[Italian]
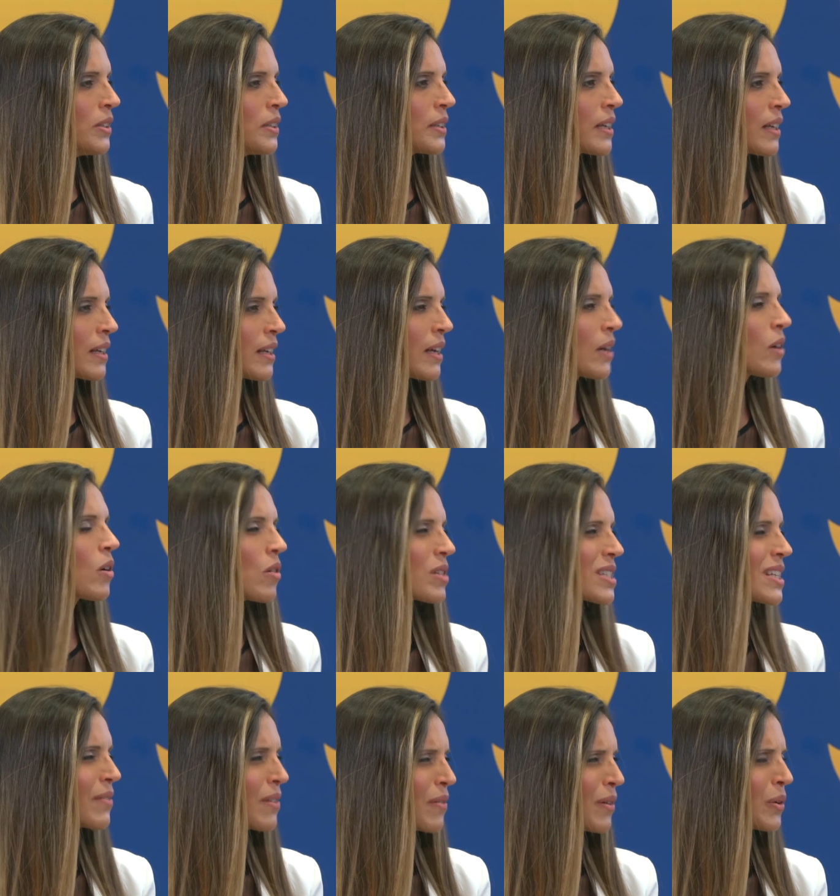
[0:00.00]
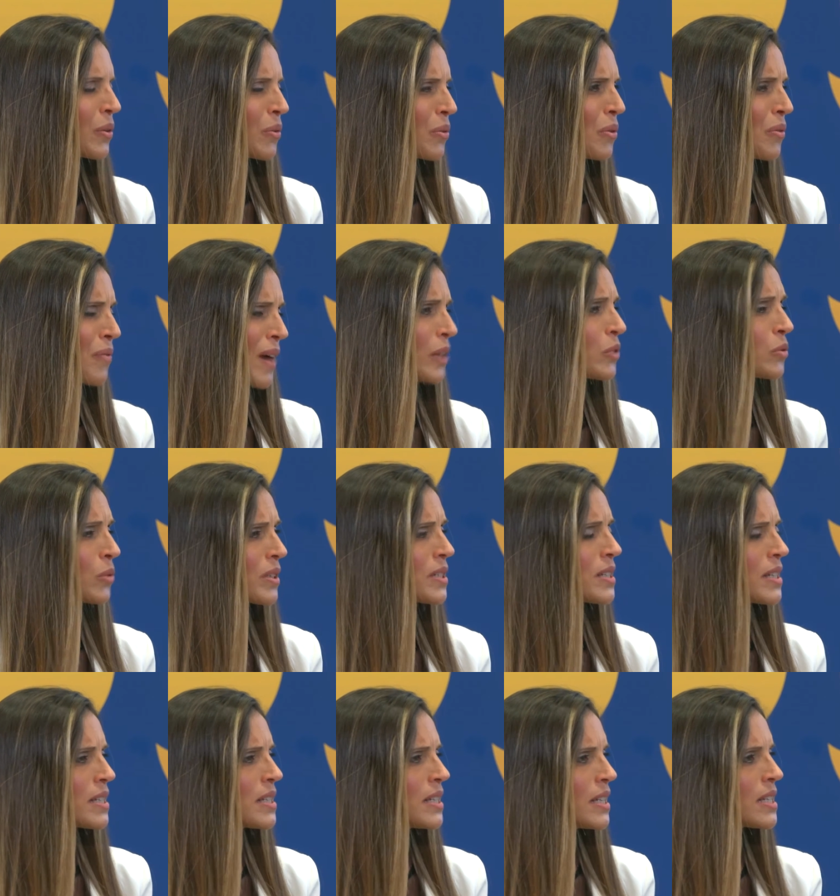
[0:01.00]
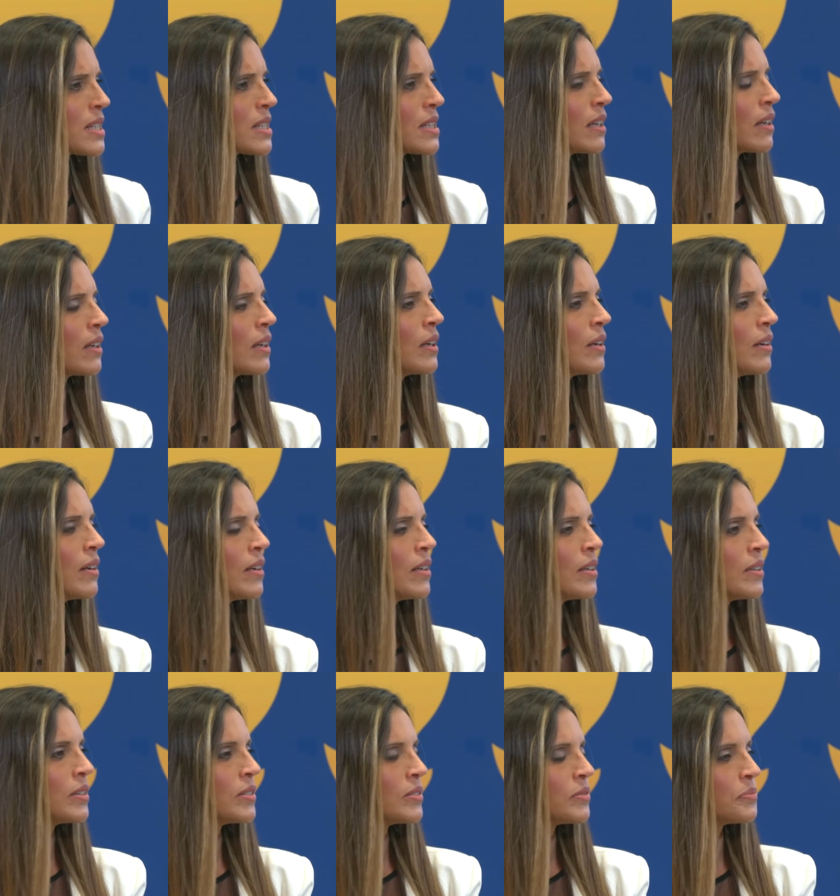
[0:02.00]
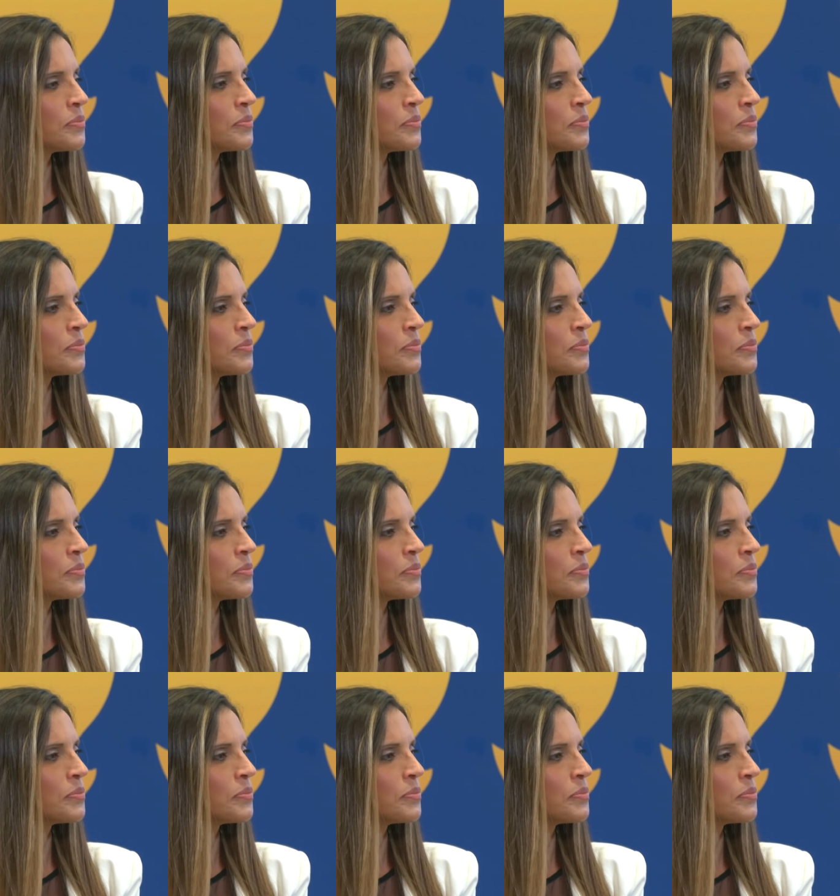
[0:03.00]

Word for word: che, che cosa avevano fatto a se stessi? sono